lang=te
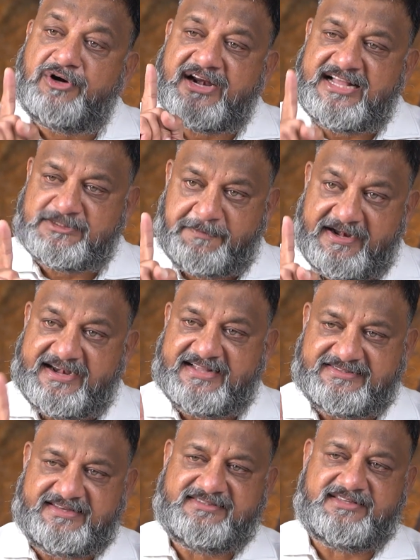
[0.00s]
ఎవడో ట్రాన్స్పరెంట్
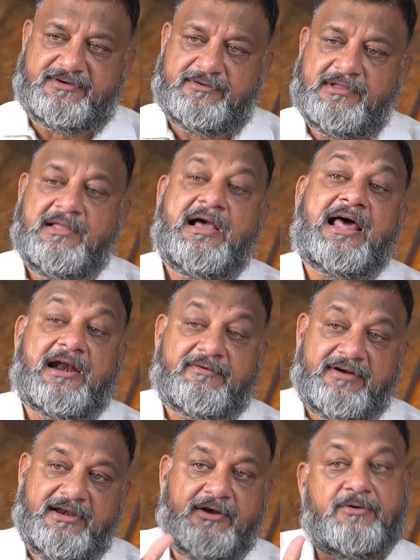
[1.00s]
ఆన్సర్ ఇస్తాడు
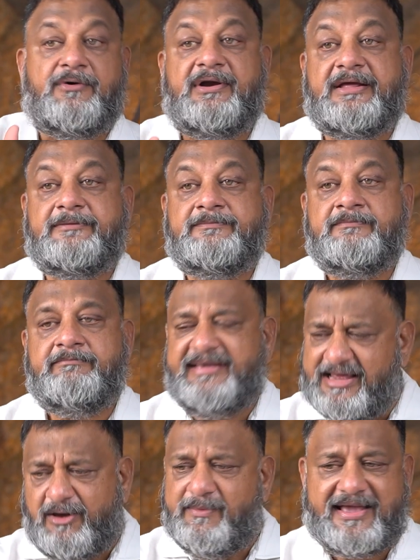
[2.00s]
అలాంటివన్నీ అనుకోండి
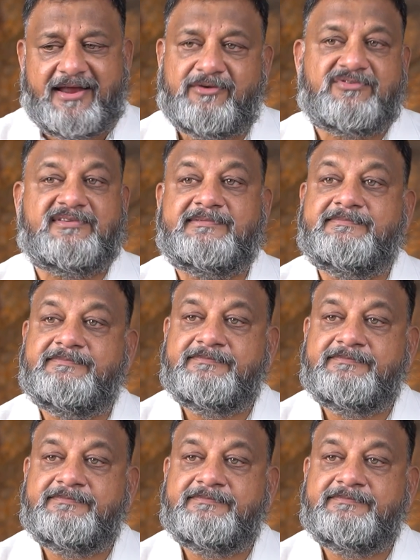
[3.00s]
మిగిలిన మీకు అనవసరం